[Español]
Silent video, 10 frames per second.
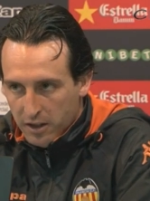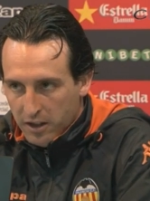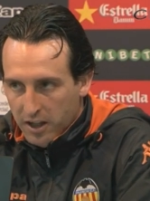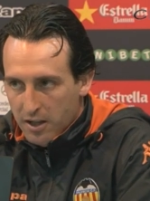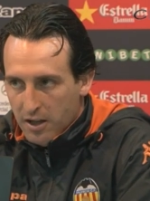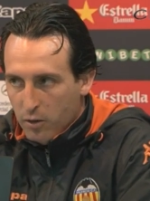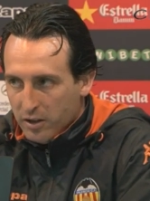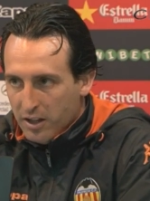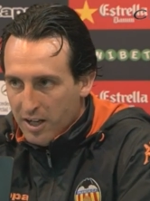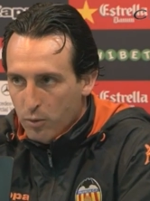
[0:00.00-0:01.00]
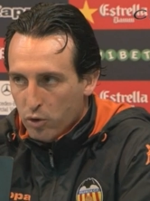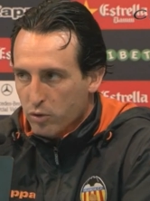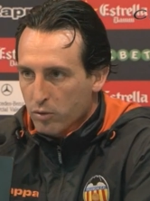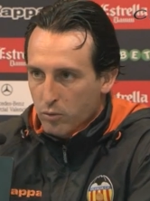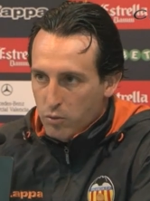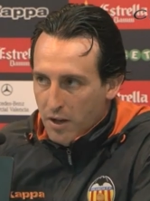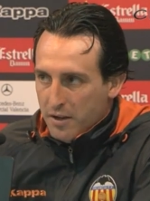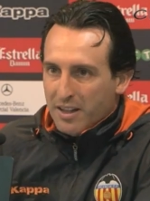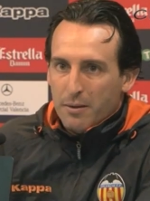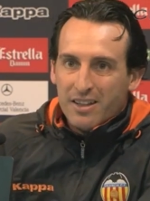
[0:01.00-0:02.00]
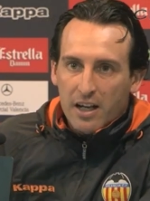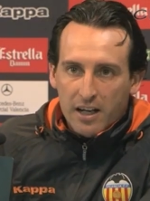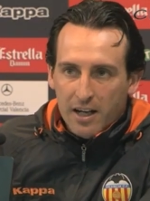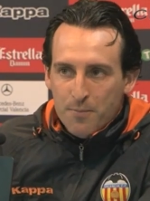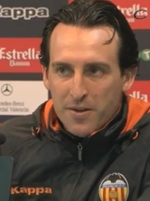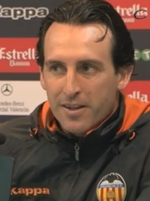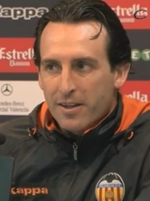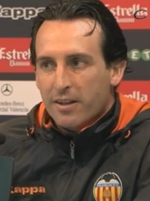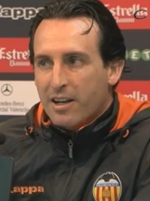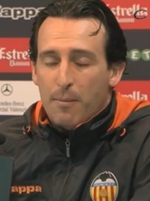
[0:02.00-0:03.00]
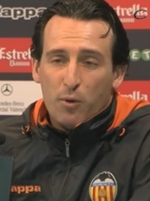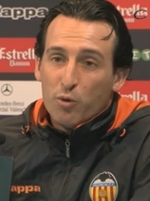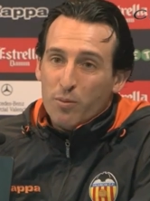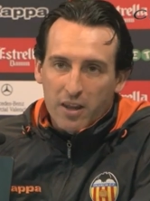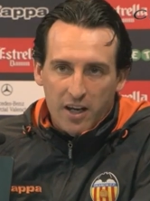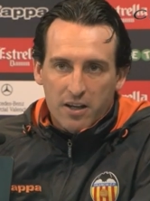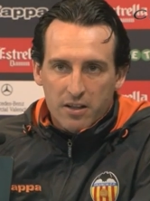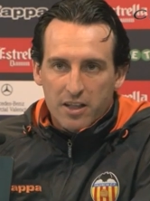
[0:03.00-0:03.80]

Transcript: que, aunque tengamos una cierta ventaja, que la podemos perder.